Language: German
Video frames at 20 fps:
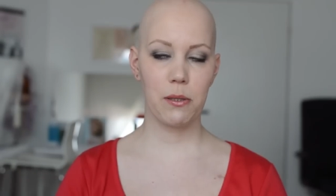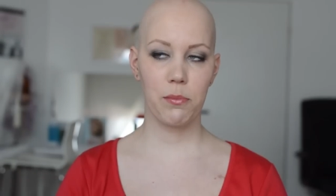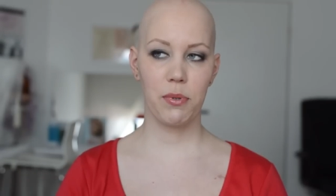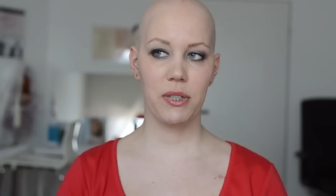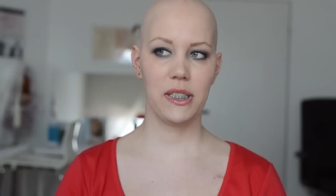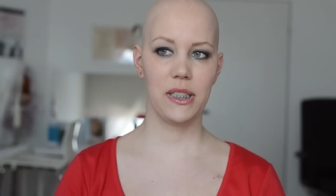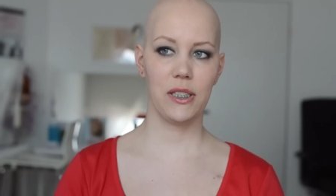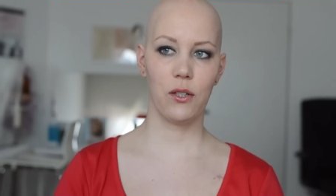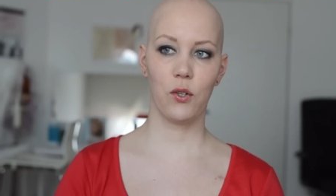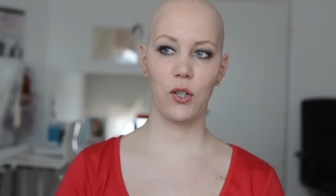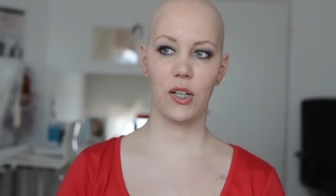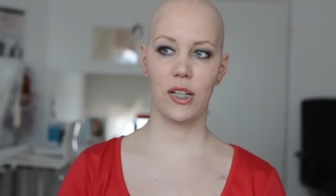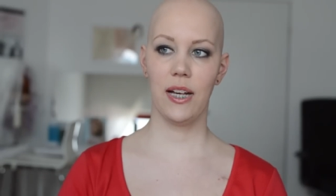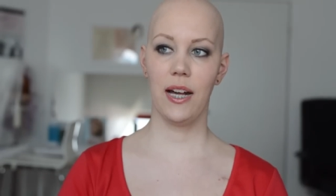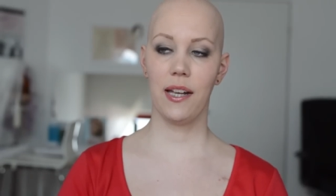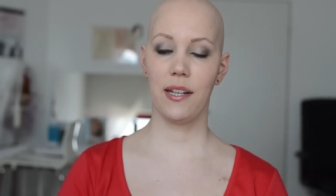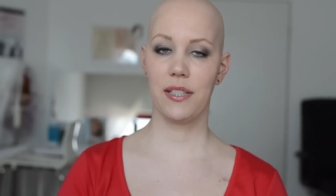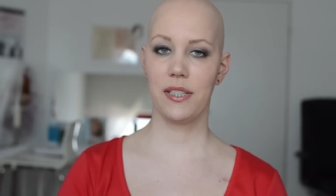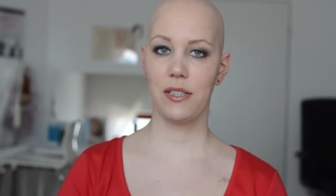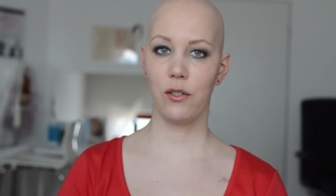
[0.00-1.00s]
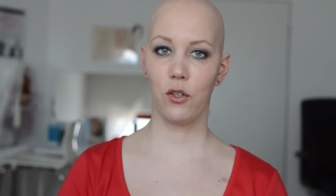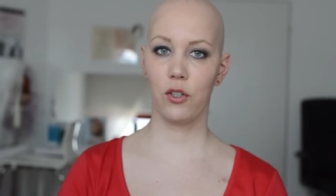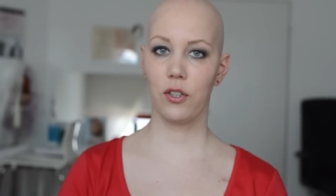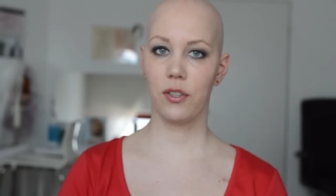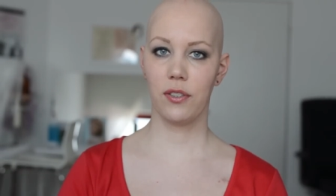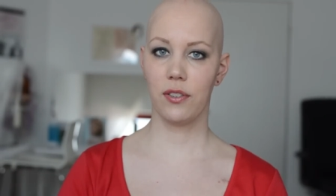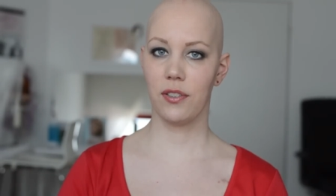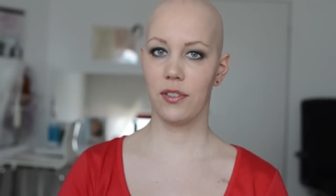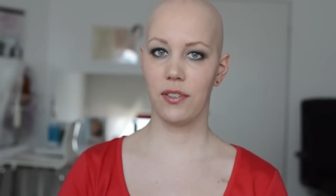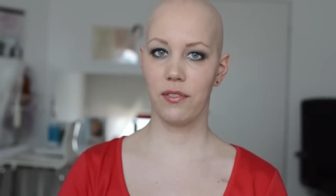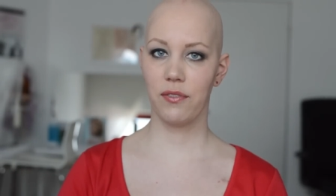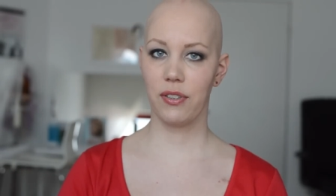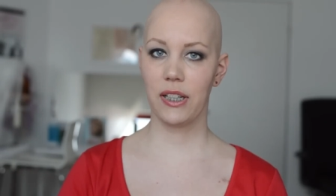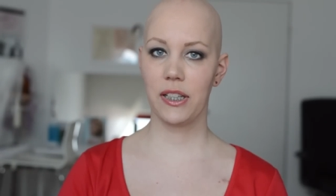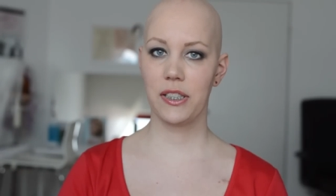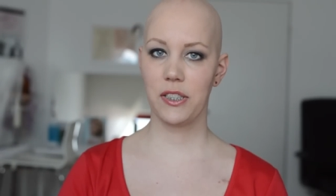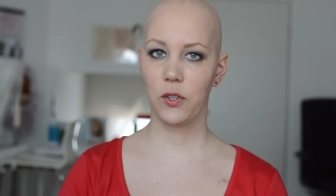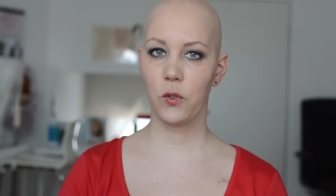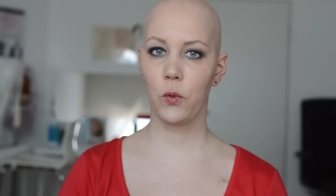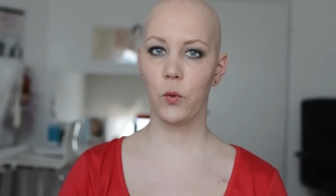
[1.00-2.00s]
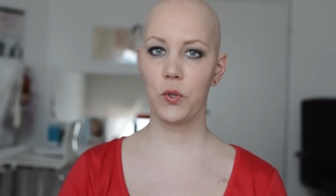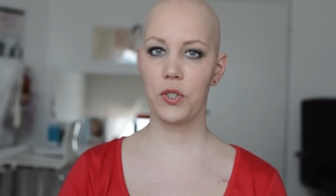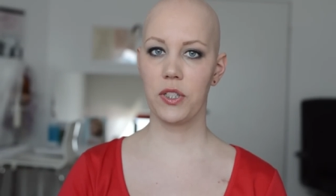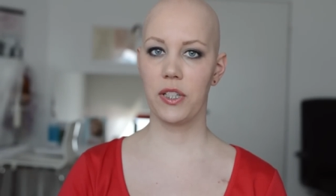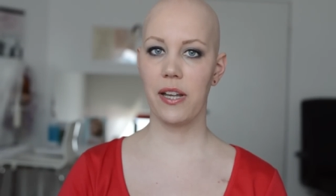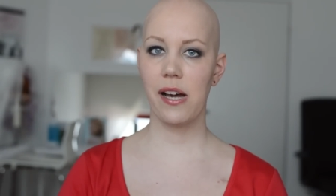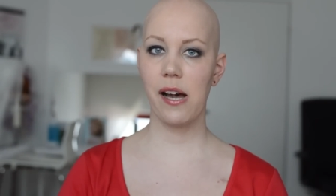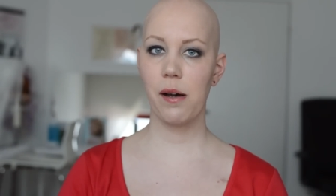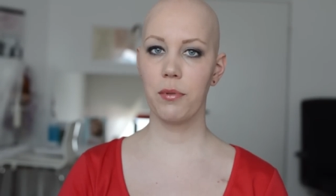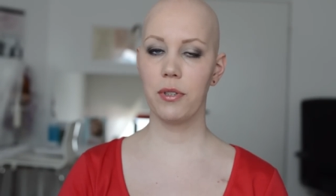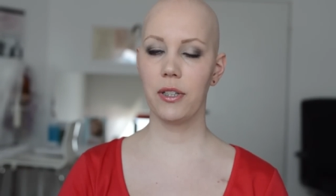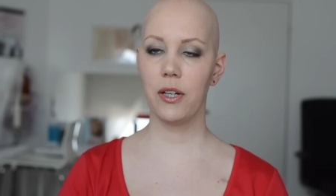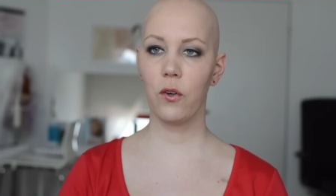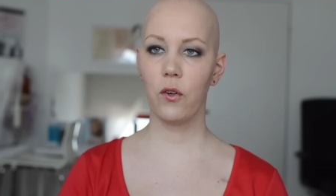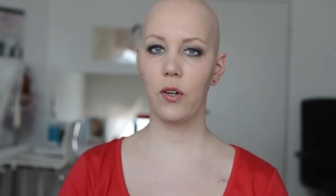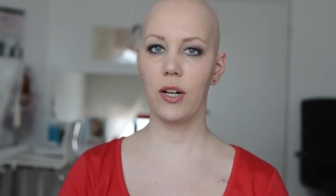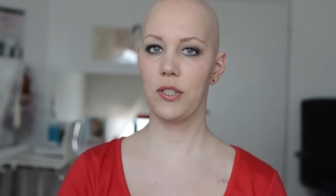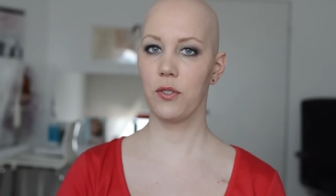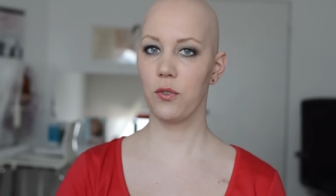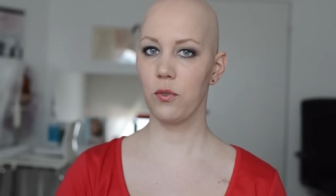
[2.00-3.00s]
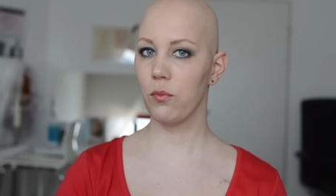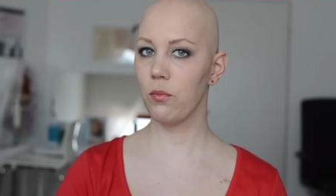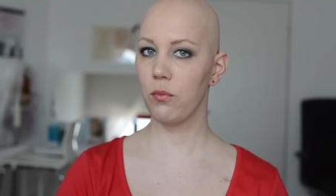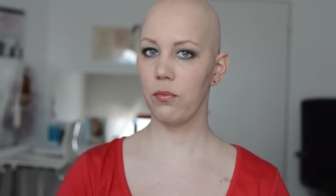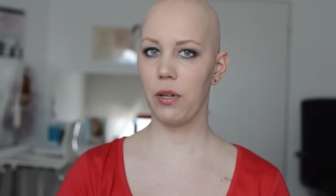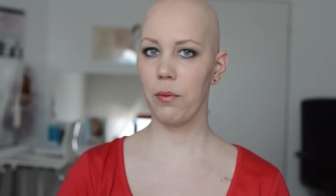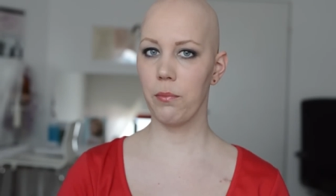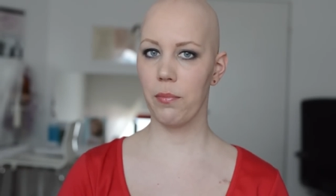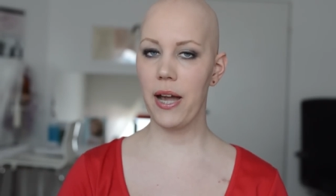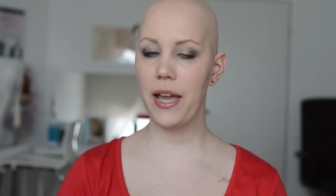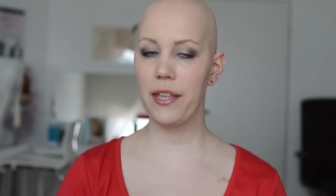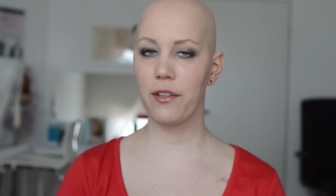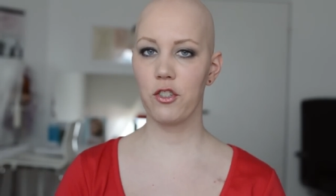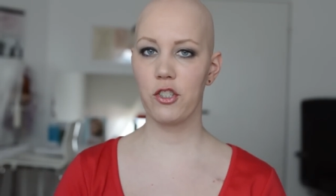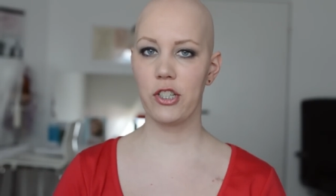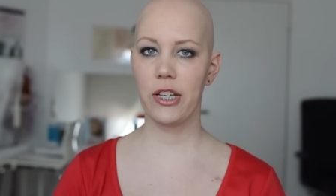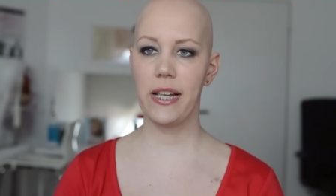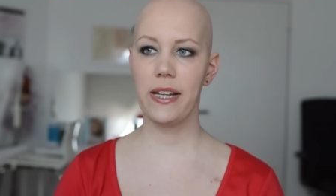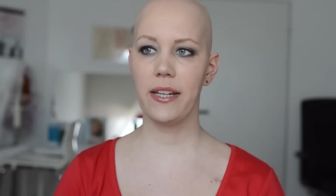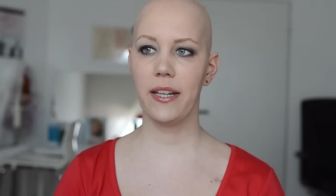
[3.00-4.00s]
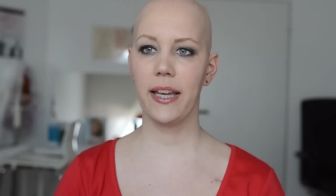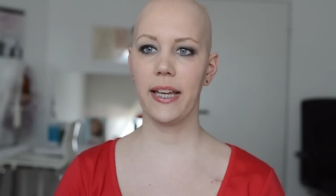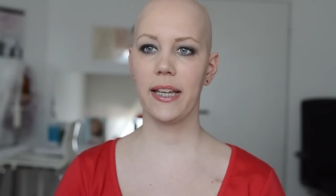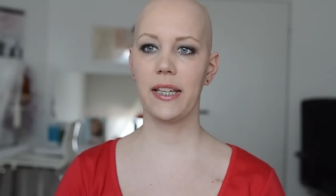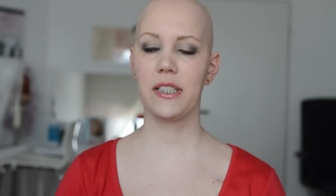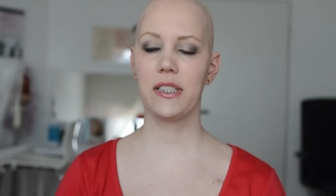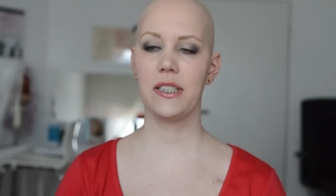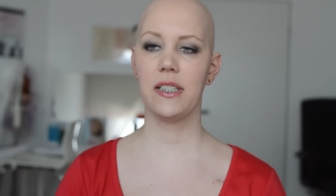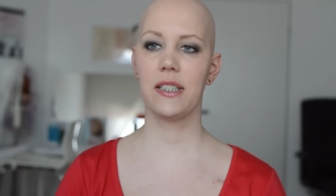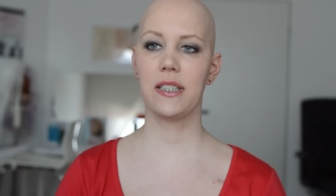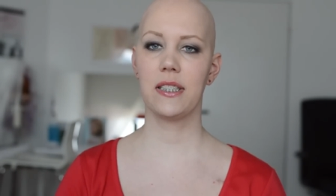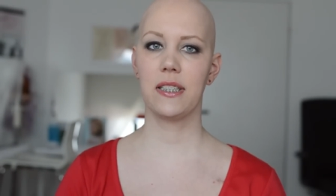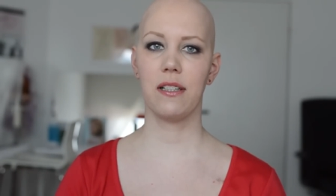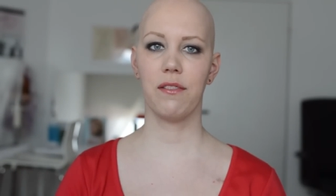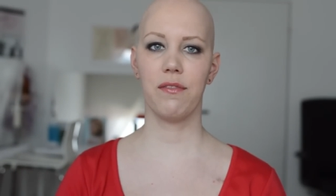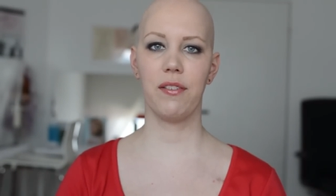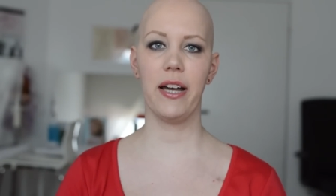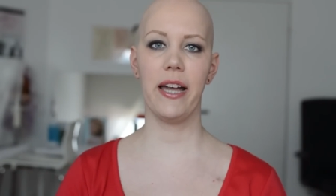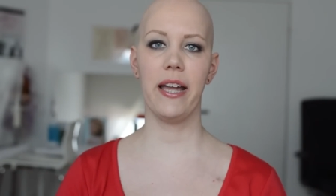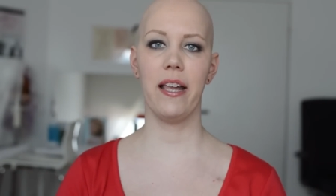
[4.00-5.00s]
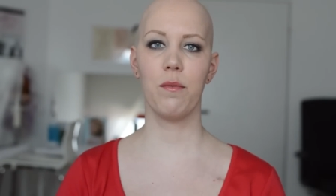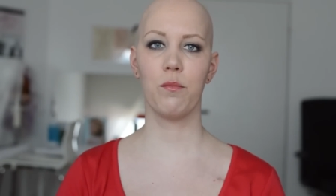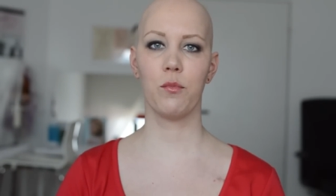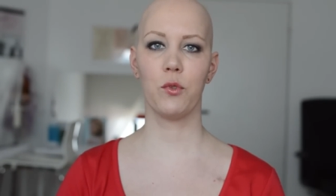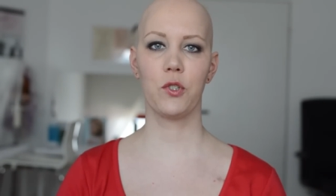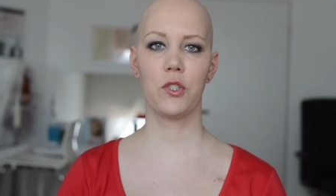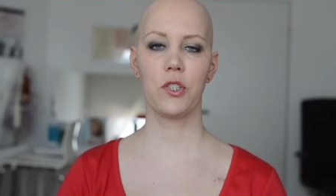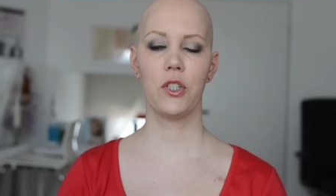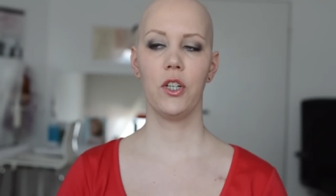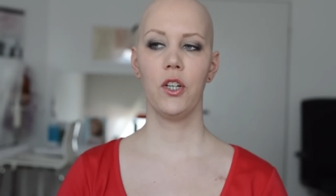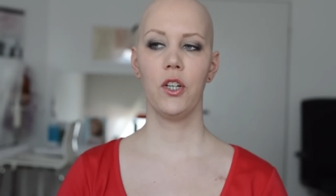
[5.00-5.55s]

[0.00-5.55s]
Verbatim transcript: aber ist ja auch klar, das ist ja auch eine, wirklich eine große Narbe auch, also an beiden Stellen eigentlich, die jetzt da verheilen muss.